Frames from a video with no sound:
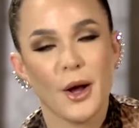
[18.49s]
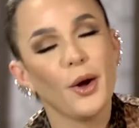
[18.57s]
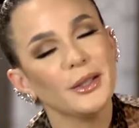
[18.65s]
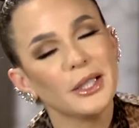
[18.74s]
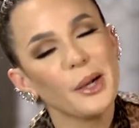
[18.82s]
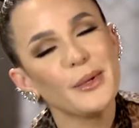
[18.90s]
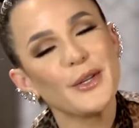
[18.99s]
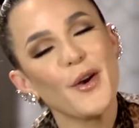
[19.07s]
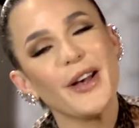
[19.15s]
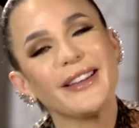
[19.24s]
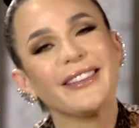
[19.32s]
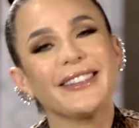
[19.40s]
Continuamos
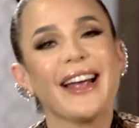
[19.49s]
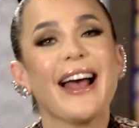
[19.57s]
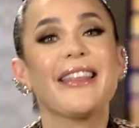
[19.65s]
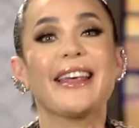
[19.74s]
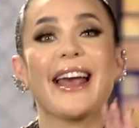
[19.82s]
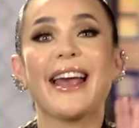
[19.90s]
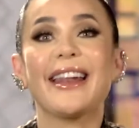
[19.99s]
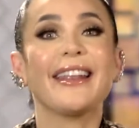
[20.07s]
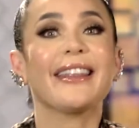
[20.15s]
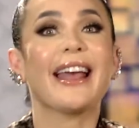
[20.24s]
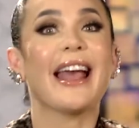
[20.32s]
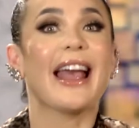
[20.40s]
con esta entrega de
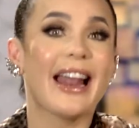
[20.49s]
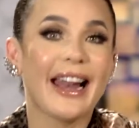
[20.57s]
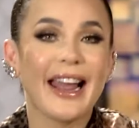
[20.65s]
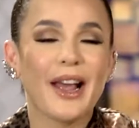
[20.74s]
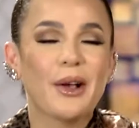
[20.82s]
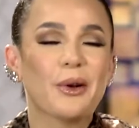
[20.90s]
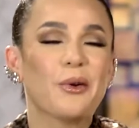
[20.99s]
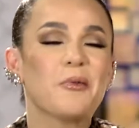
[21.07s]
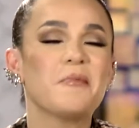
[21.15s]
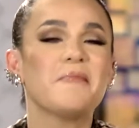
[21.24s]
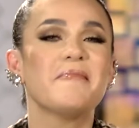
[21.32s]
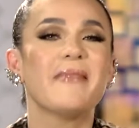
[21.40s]
NBL
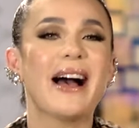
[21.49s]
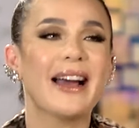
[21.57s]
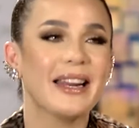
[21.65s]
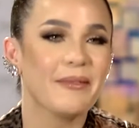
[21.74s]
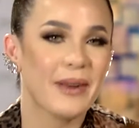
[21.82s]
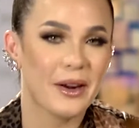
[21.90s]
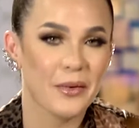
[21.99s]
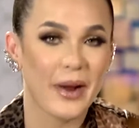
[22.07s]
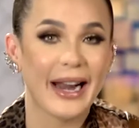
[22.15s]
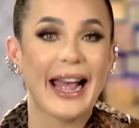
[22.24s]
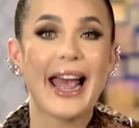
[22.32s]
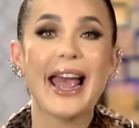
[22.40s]
con Manny
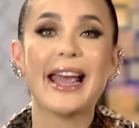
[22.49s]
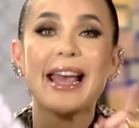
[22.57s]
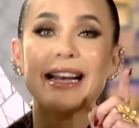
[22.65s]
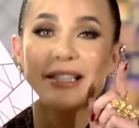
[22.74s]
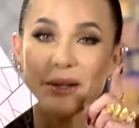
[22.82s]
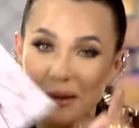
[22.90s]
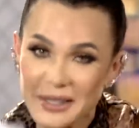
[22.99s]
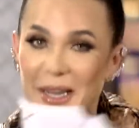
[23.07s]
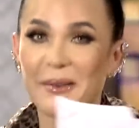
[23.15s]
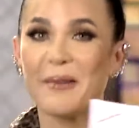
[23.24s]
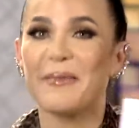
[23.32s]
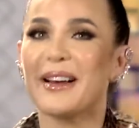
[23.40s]
Manuel en
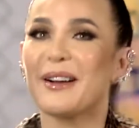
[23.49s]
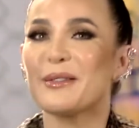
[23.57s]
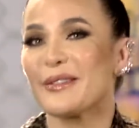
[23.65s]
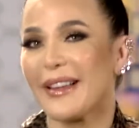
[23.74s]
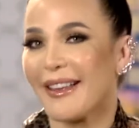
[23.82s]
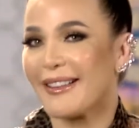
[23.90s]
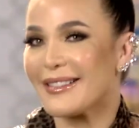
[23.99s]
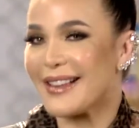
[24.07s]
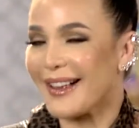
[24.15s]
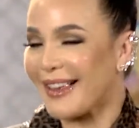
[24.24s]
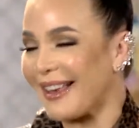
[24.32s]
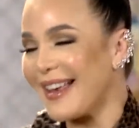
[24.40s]
exclusiva para ustedes
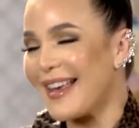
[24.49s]
aquí.